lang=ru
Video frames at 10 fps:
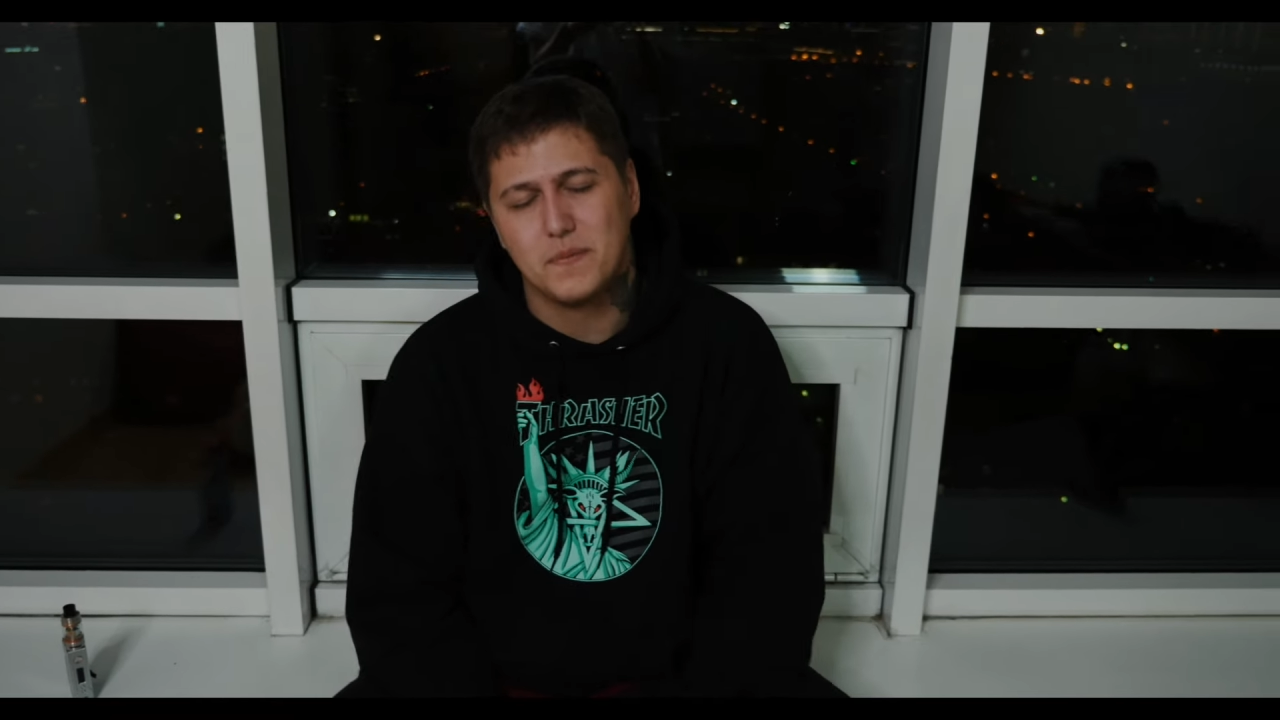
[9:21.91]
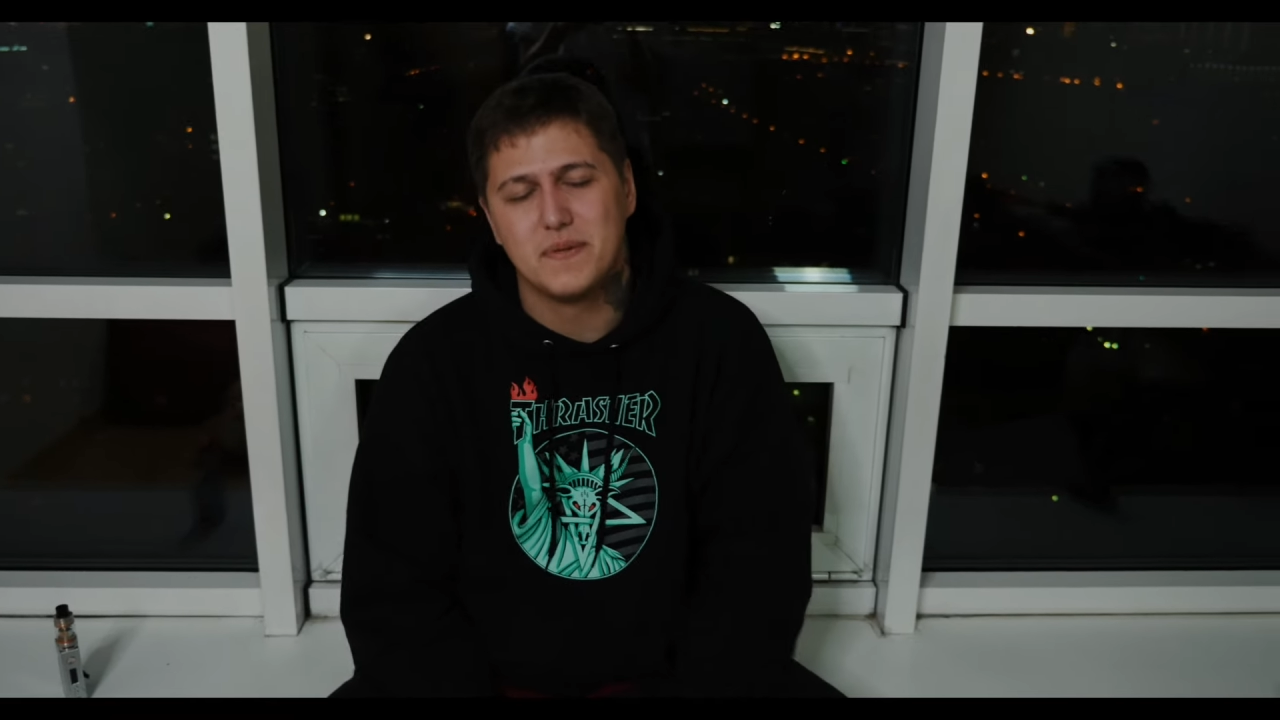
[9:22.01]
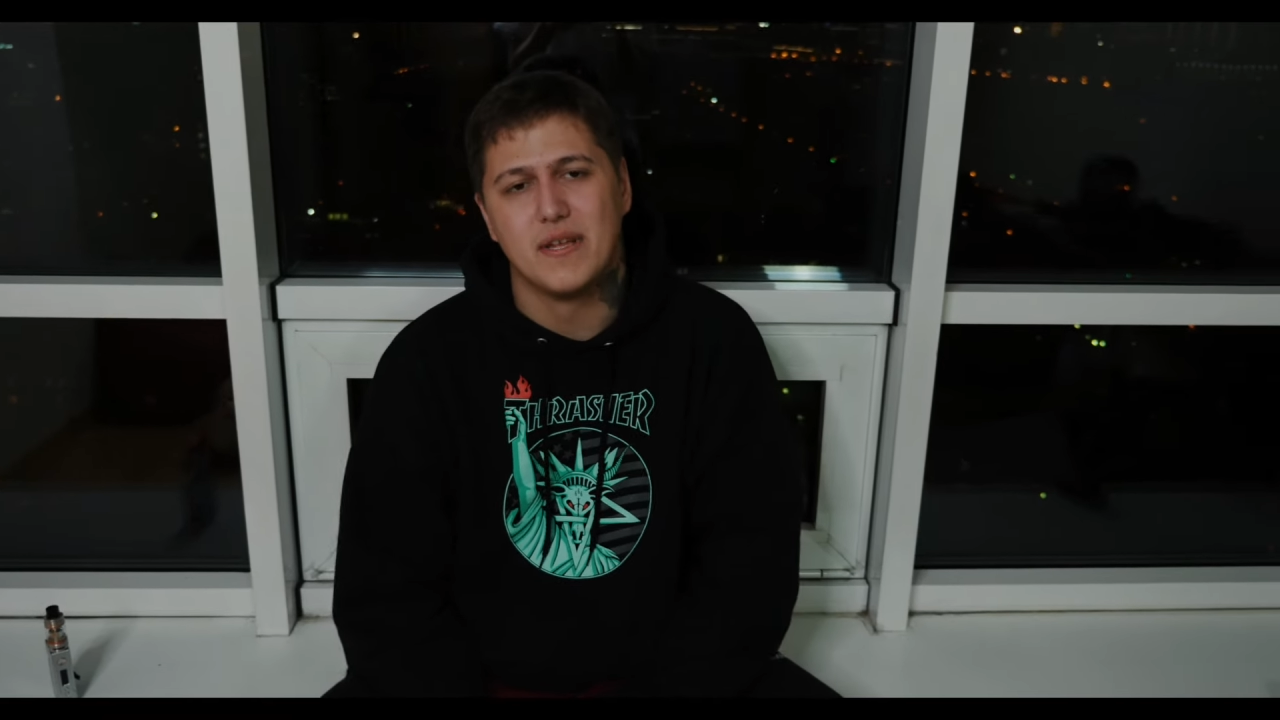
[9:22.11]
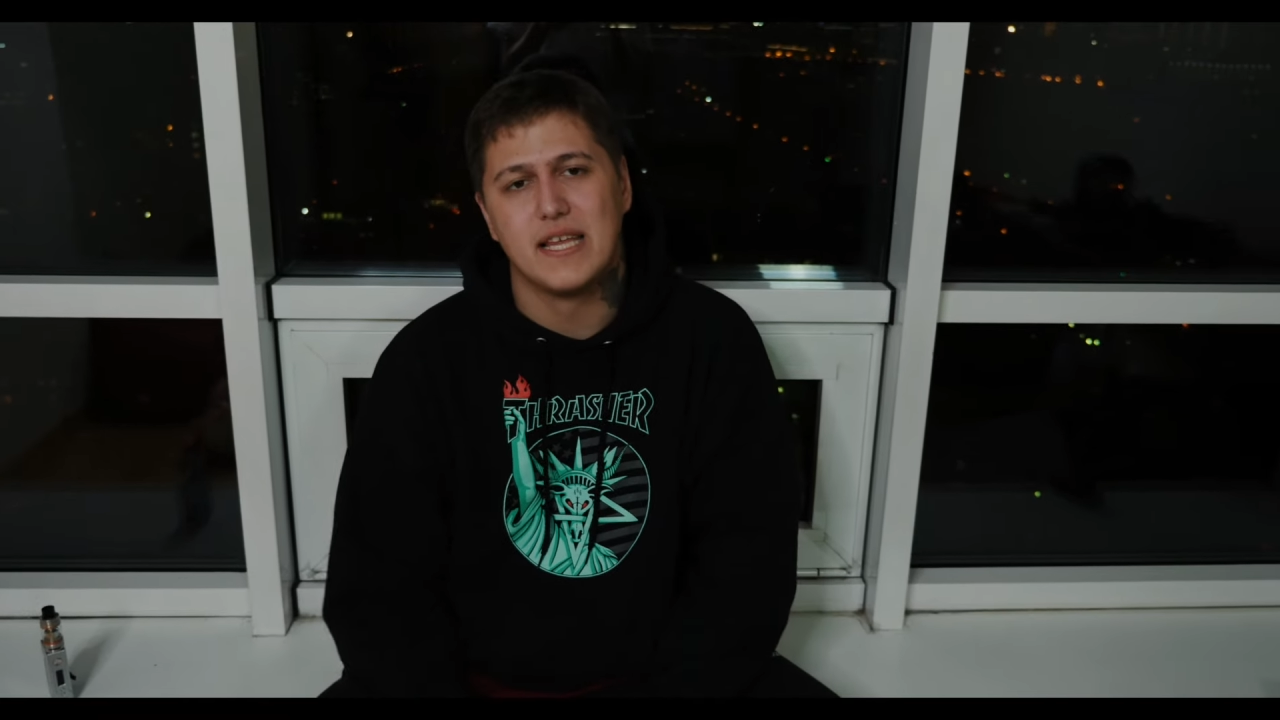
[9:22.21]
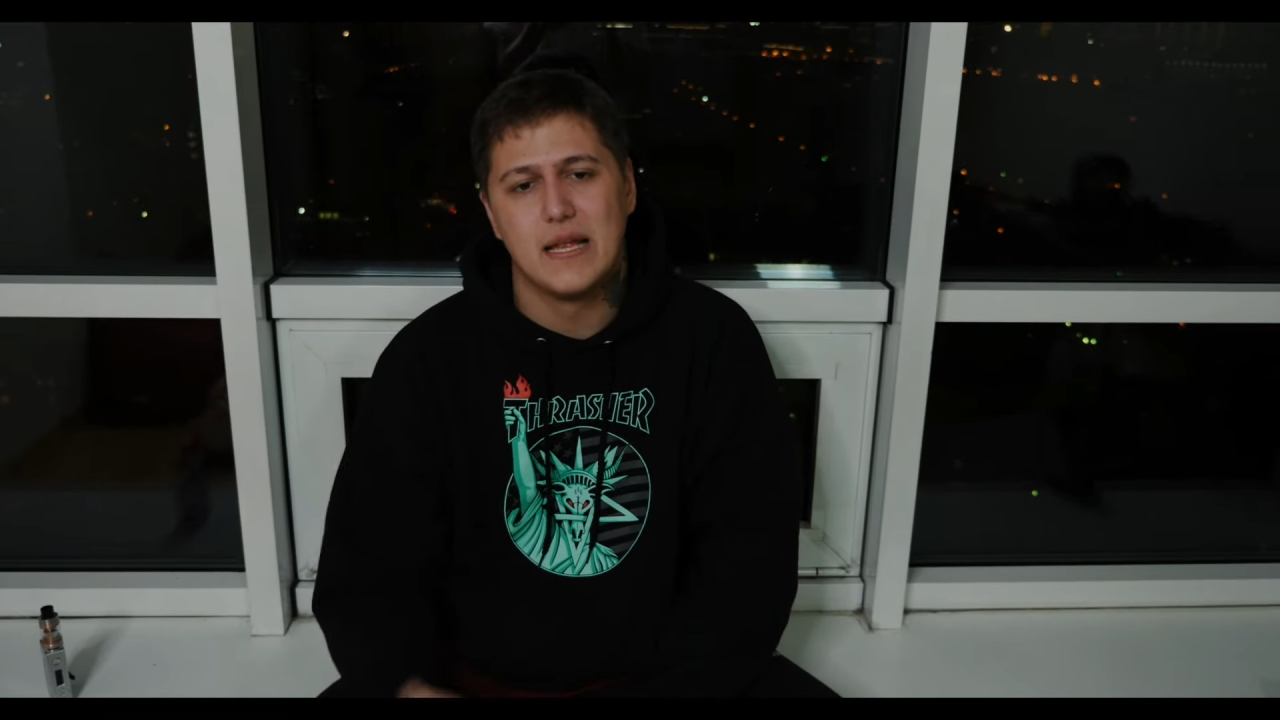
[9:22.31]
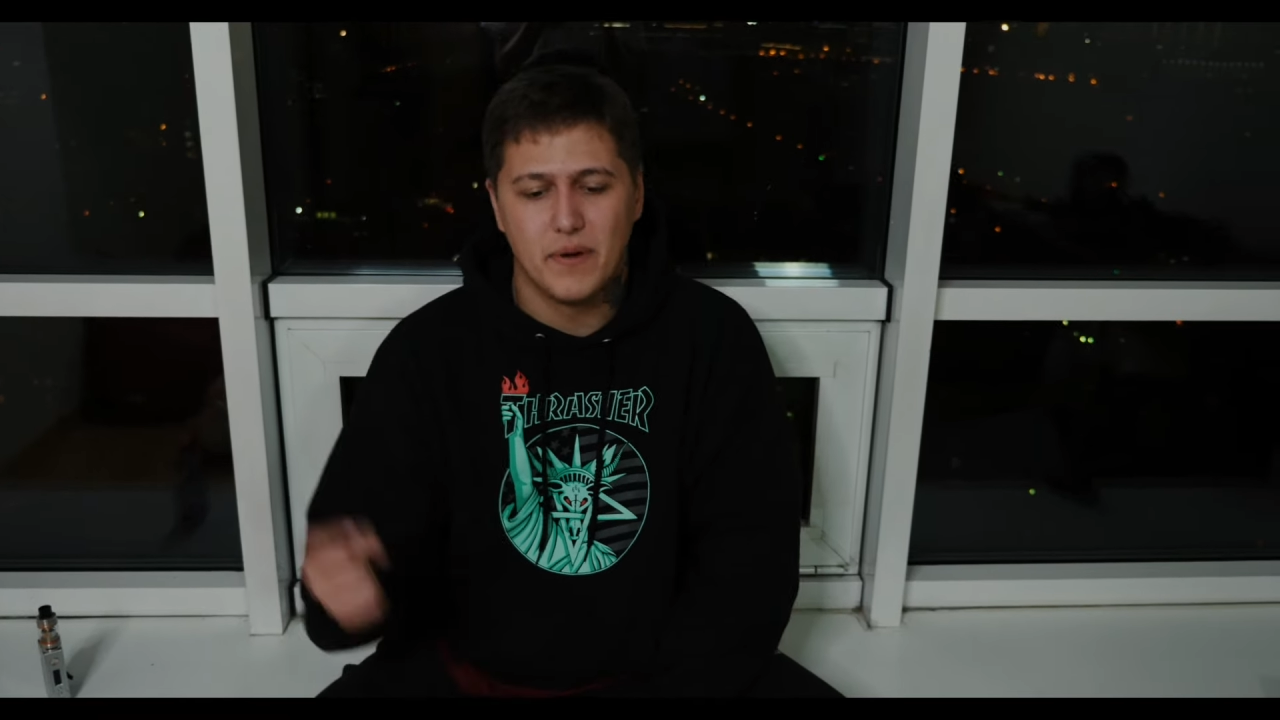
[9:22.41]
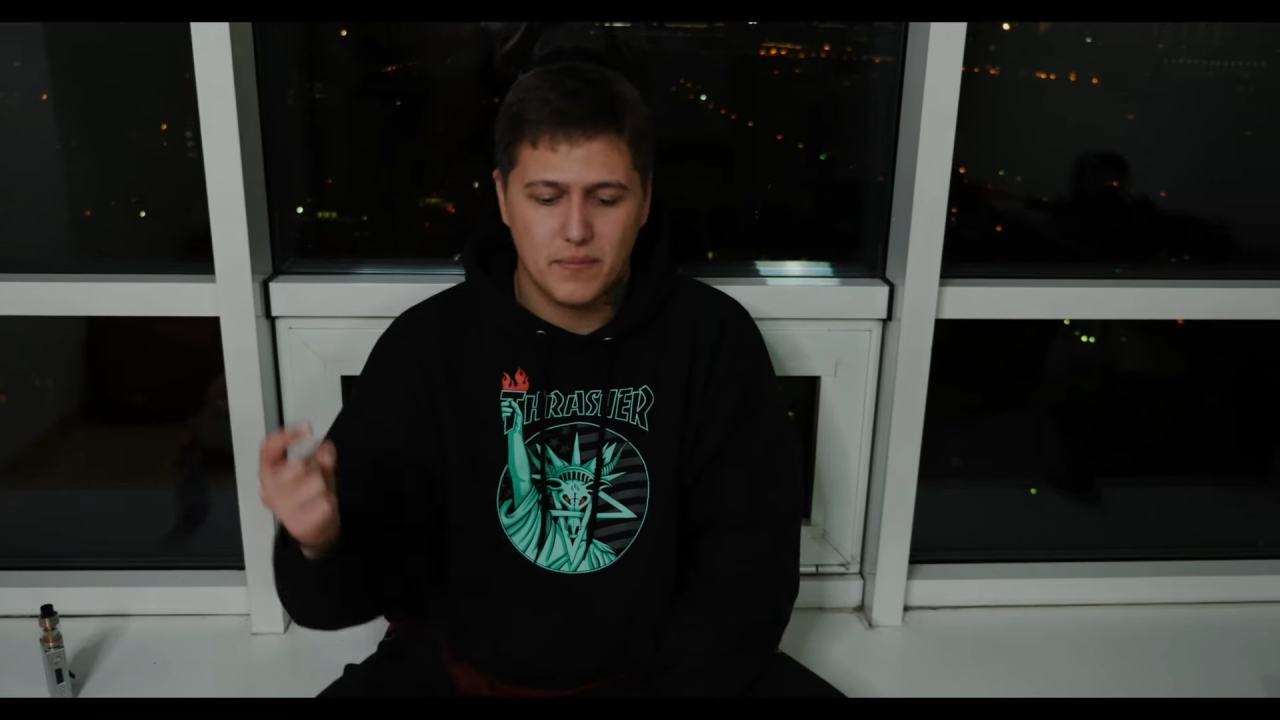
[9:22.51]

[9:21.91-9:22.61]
что посмотрели,